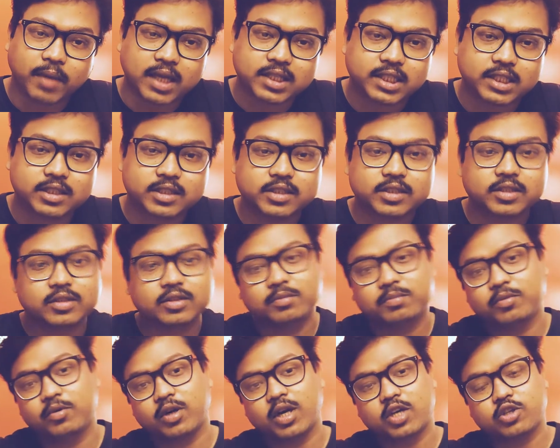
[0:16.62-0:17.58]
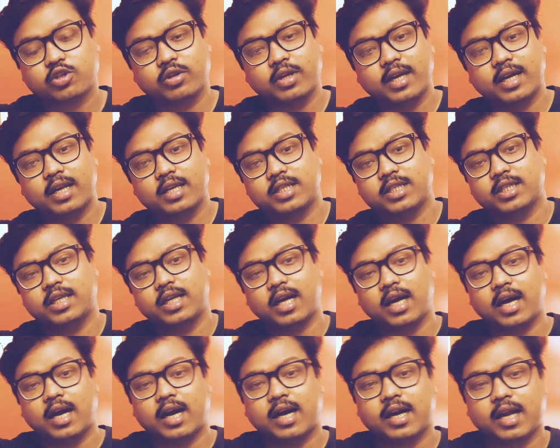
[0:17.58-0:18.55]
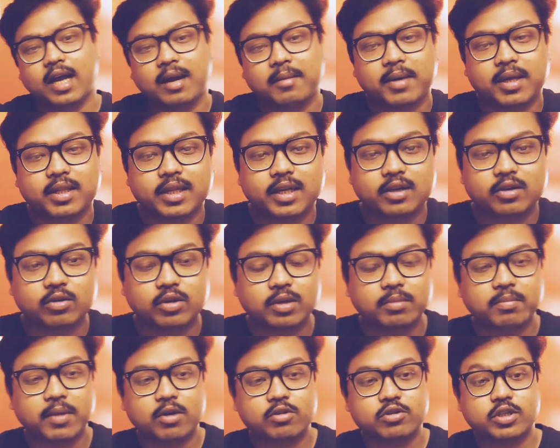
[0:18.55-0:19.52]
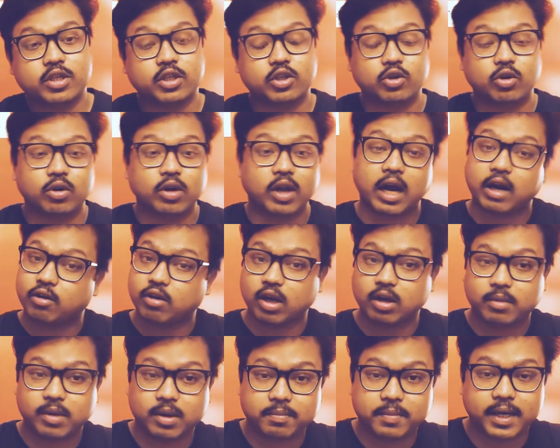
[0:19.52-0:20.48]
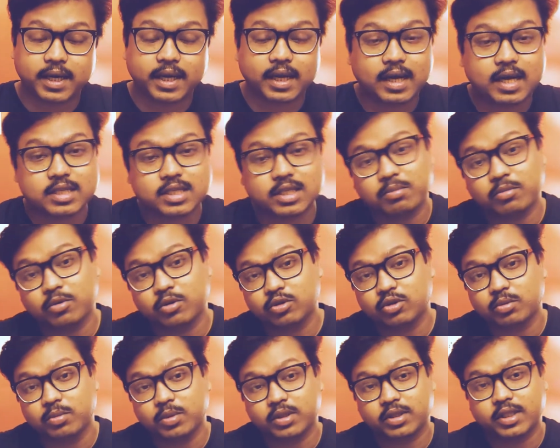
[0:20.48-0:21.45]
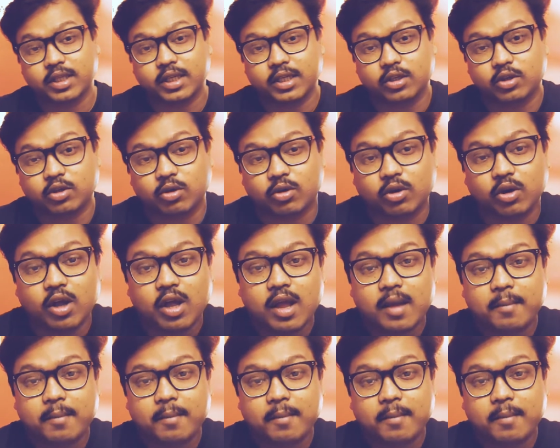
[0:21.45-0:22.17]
बजट প্রকাশ হয়ে গেছে আর আমাদের গরিব মানুষের ঢোল আরও একবার ফেটে গেছে মধ্যবিত্তের ঢোল